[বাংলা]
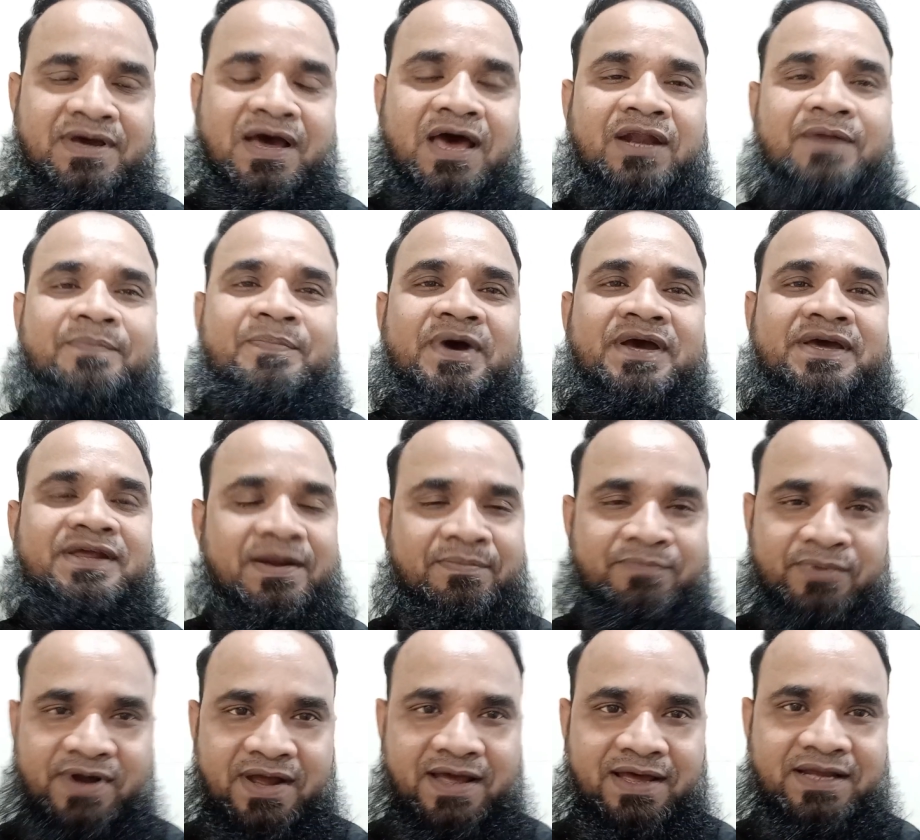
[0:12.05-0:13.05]
আল্লাপাক
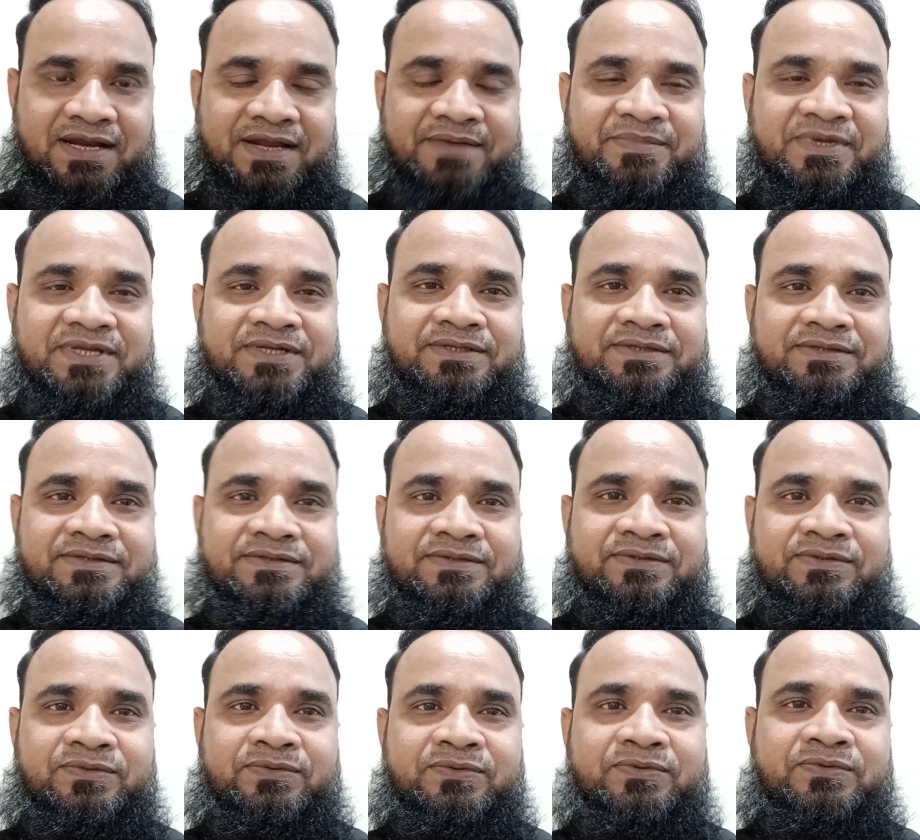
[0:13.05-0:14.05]
রাবুল আলামিন
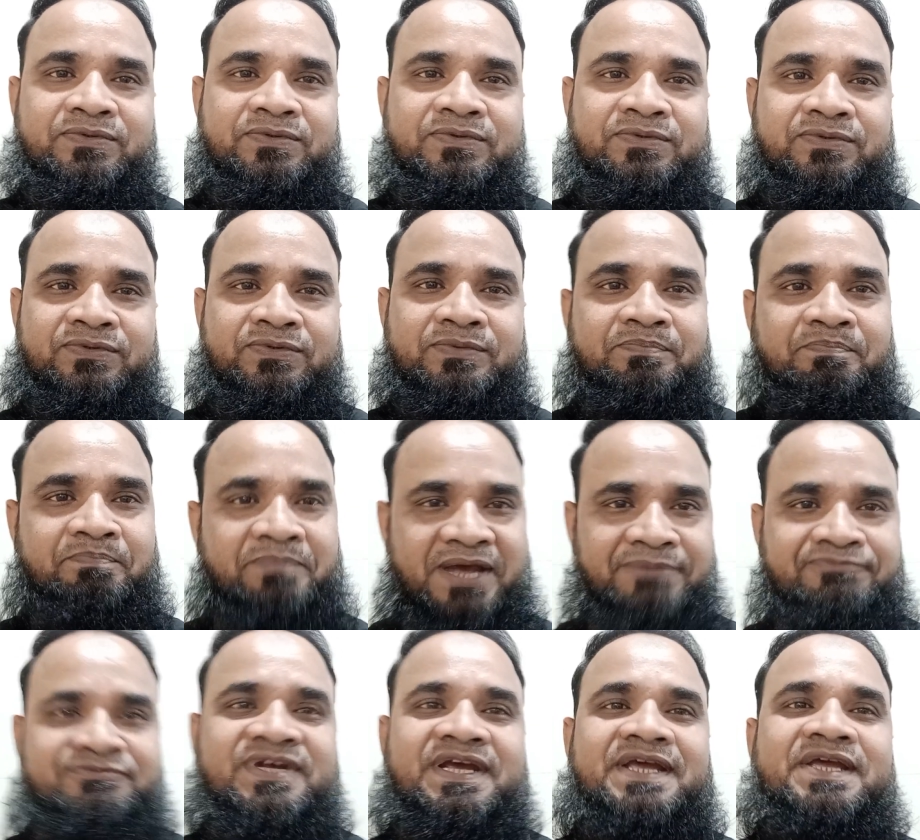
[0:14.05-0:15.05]

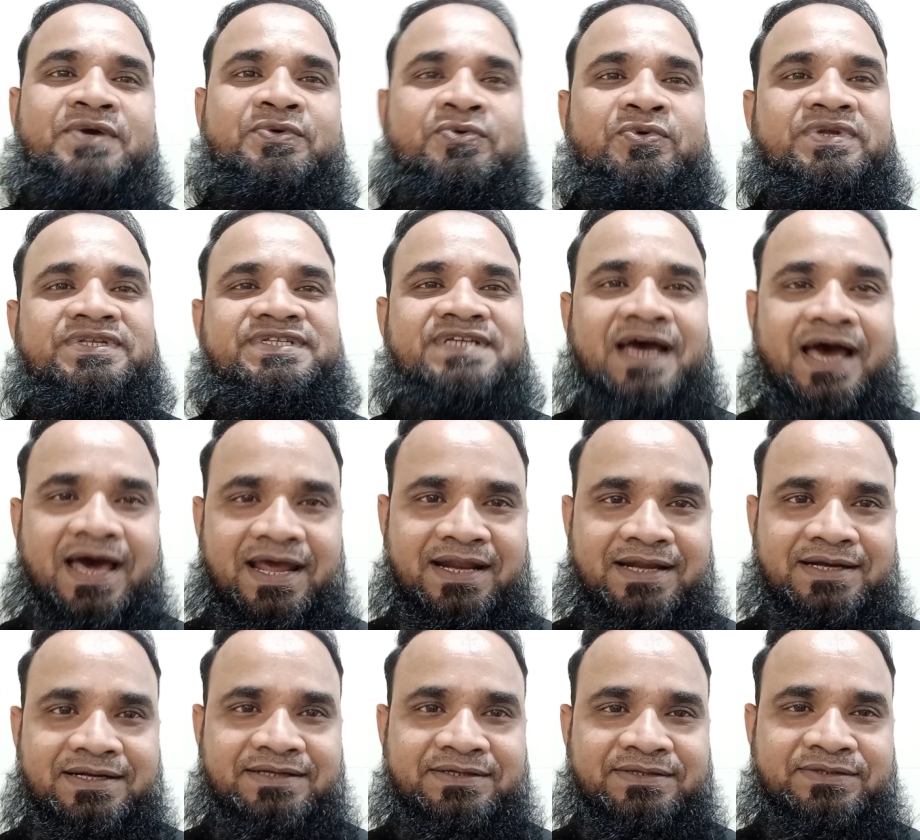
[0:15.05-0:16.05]
ব্যবসাকে করেছে
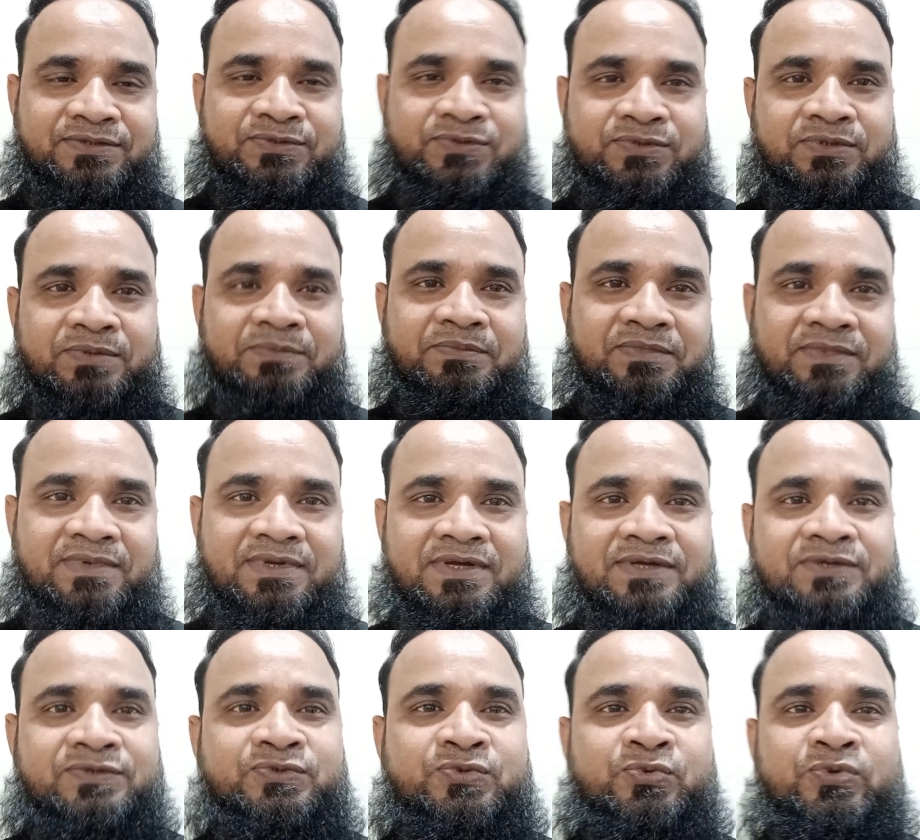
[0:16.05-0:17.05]
হালাল
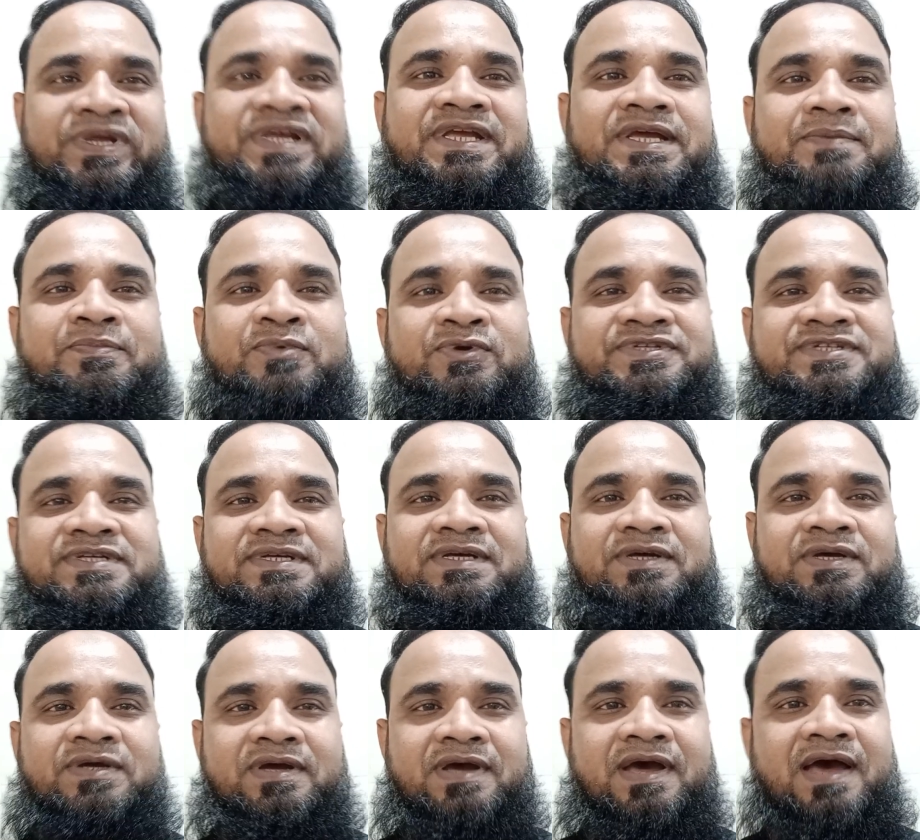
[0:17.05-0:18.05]
চুরিকে করছে
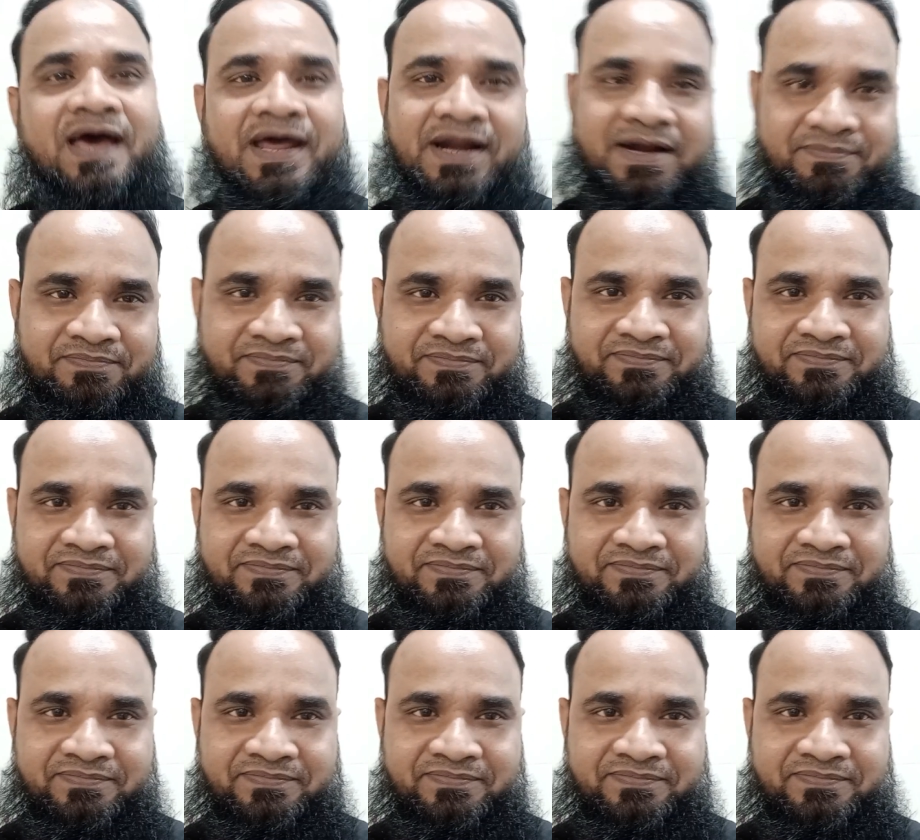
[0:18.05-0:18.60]
হারাম